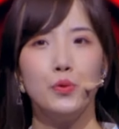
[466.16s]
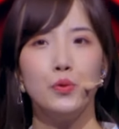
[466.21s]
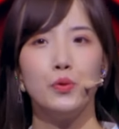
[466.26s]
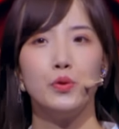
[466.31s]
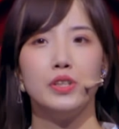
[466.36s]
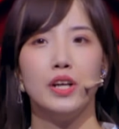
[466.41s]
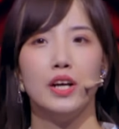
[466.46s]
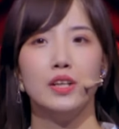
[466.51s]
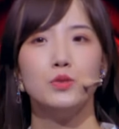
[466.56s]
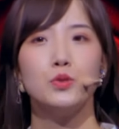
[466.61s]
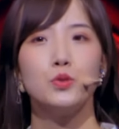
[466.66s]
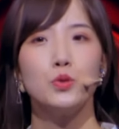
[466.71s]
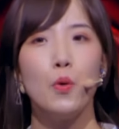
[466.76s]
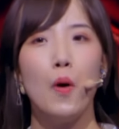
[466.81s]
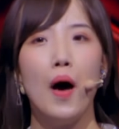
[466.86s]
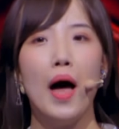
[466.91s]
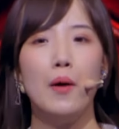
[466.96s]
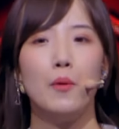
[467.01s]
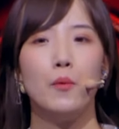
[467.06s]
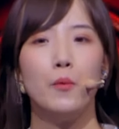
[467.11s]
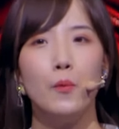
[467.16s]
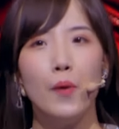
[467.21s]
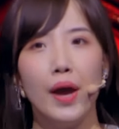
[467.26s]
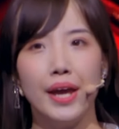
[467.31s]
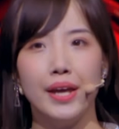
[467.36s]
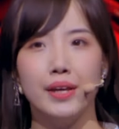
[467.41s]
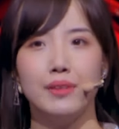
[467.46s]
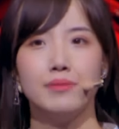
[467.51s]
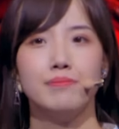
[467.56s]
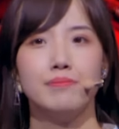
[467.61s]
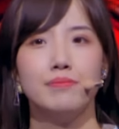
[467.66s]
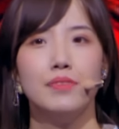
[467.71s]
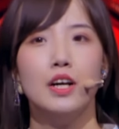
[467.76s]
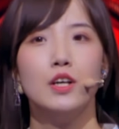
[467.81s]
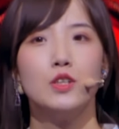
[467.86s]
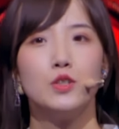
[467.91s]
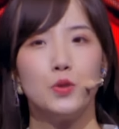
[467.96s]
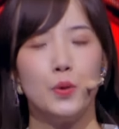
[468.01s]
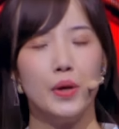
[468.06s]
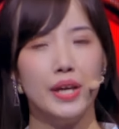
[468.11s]
女人篡位，
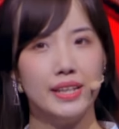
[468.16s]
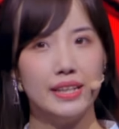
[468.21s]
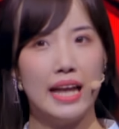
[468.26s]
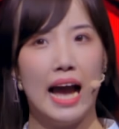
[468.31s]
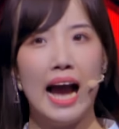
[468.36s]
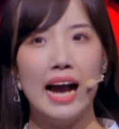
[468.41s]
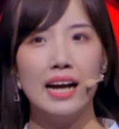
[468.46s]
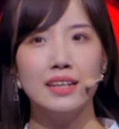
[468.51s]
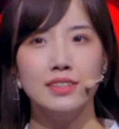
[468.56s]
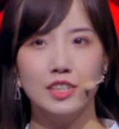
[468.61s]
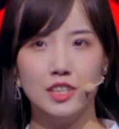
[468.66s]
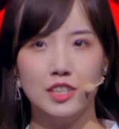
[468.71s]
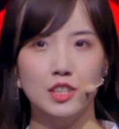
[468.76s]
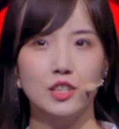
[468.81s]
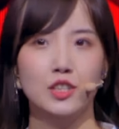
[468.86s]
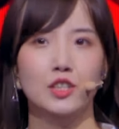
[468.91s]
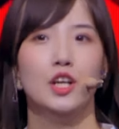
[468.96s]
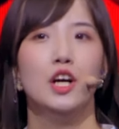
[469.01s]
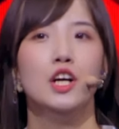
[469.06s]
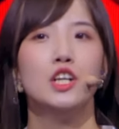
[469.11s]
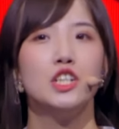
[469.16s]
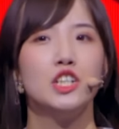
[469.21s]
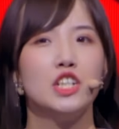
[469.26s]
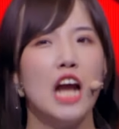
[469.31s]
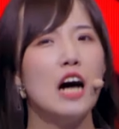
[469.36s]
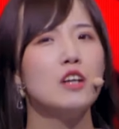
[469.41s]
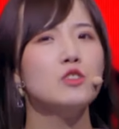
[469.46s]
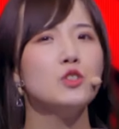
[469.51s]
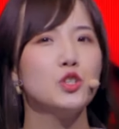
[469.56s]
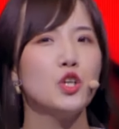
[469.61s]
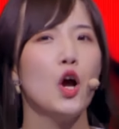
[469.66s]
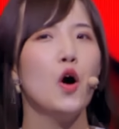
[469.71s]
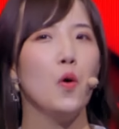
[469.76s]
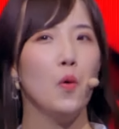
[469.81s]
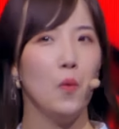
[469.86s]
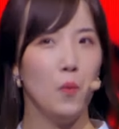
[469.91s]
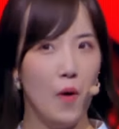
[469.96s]
所以它是商纣